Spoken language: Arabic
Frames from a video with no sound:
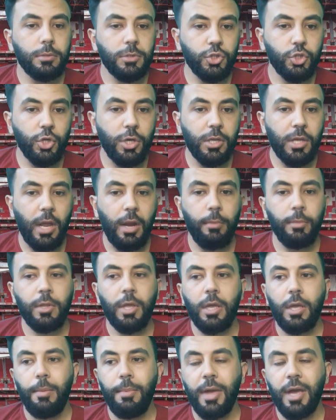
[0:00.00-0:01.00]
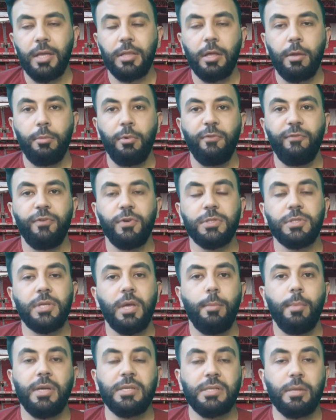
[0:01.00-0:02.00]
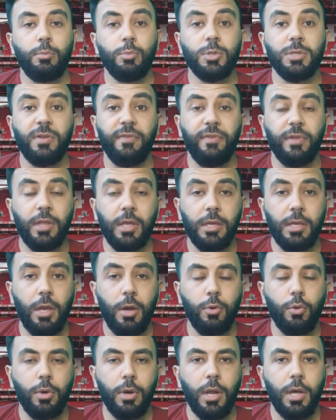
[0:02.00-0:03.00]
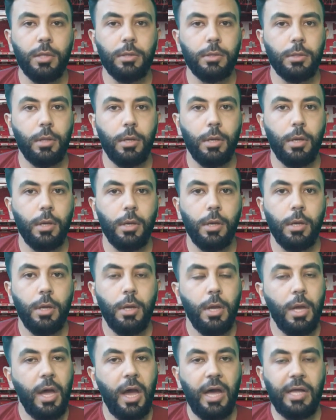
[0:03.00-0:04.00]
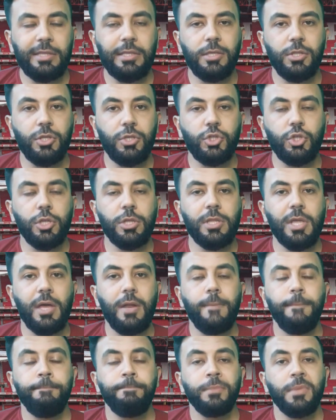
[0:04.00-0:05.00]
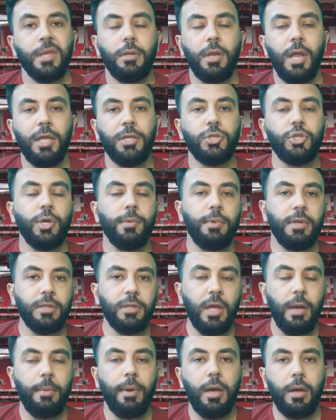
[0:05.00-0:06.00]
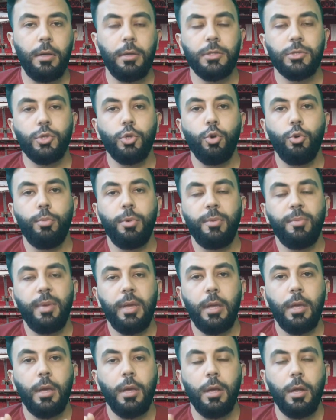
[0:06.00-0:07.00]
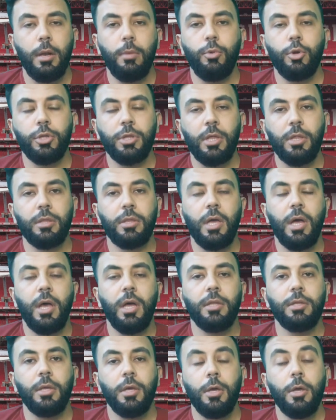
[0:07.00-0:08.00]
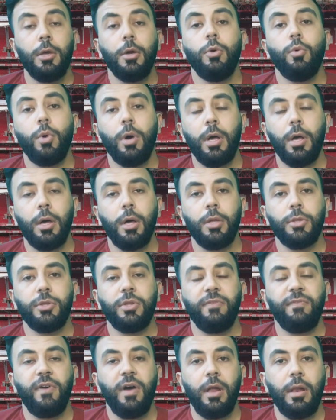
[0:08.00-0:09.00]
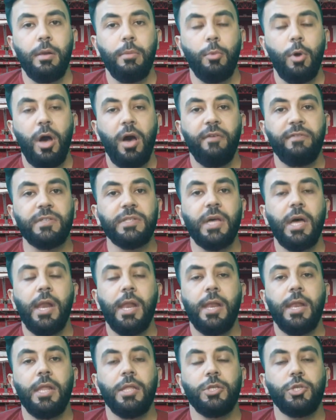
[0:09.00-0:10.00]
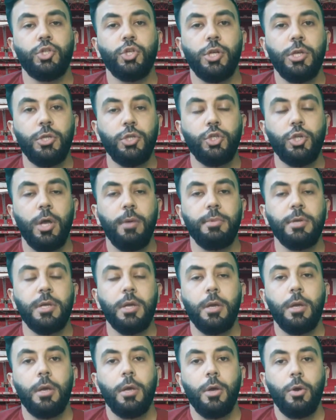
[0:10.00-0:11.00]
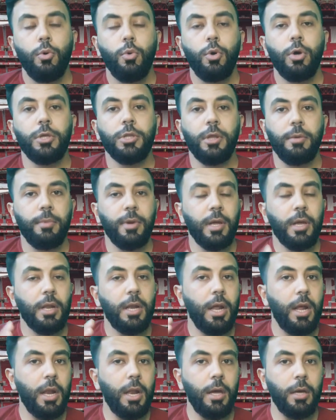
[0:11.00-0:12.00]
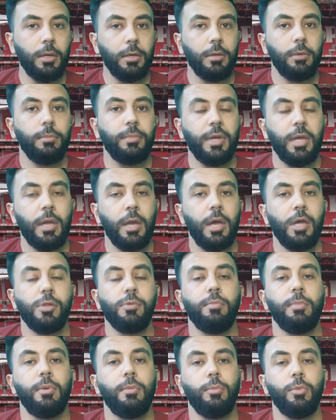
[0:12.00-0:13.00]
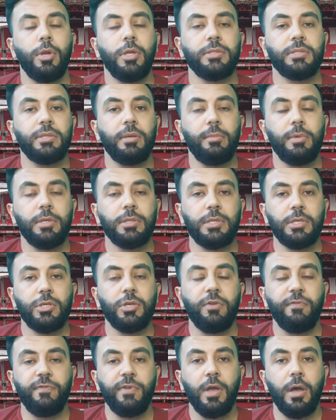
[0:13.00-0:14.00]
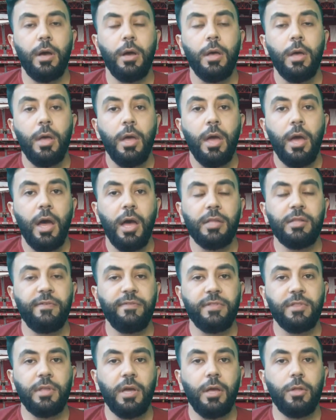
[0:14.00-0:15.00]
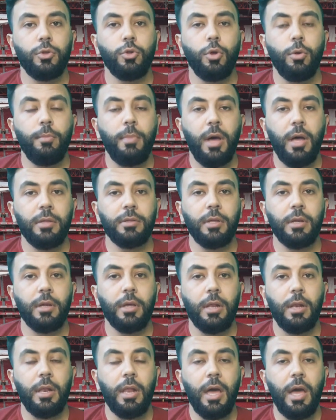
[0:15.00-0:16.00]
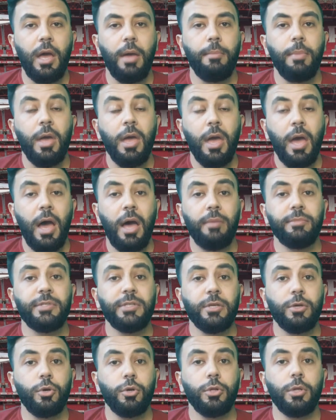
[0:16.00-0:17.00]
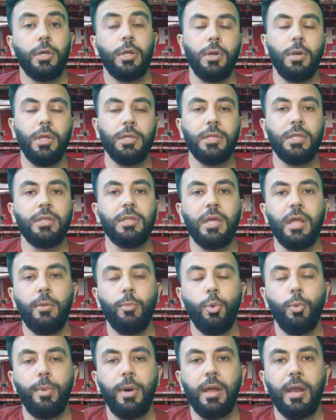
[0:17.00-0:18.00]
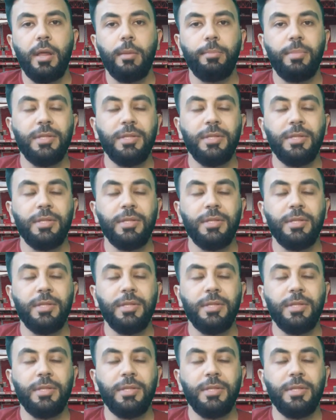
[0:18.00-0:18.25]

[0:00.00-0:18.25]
تشرين كان عم يضيع باكثر من فرصه باسل مصطفى ضيع كرات آه، عديده جدا نادي جبلي تابع اسلوبه بالمرتدات والدفاع للمحافظه على النتيجه الايجابيه وقدر من خلالها بهجمه منظمه يسجل فيها هدف التقدم عن طريق اللاعب حمزي كردي لا تنتهي المباراه